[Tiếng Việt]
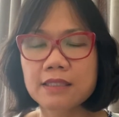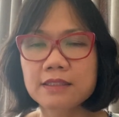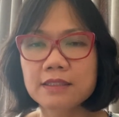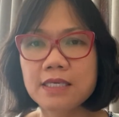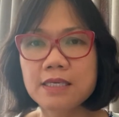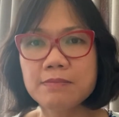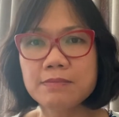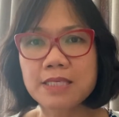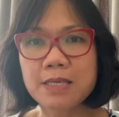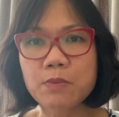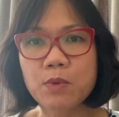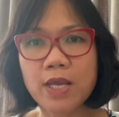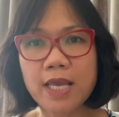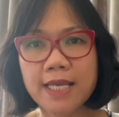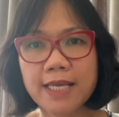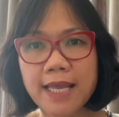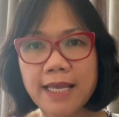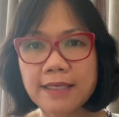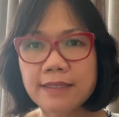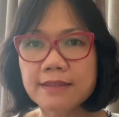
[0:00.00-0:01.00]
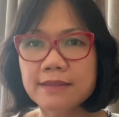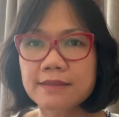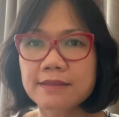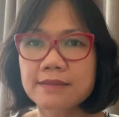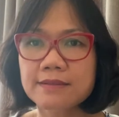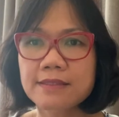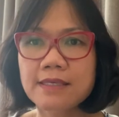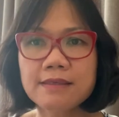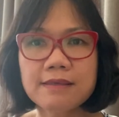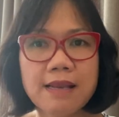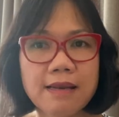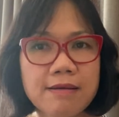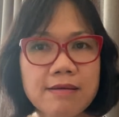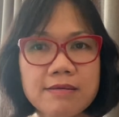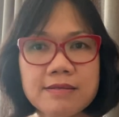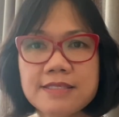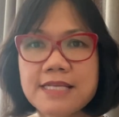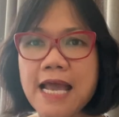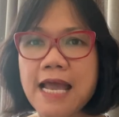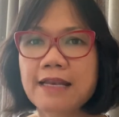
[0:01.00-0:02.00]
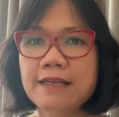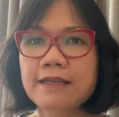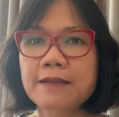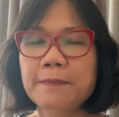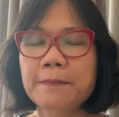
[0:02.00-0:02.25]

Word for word: tìm ra một cái cách rất là đơn giản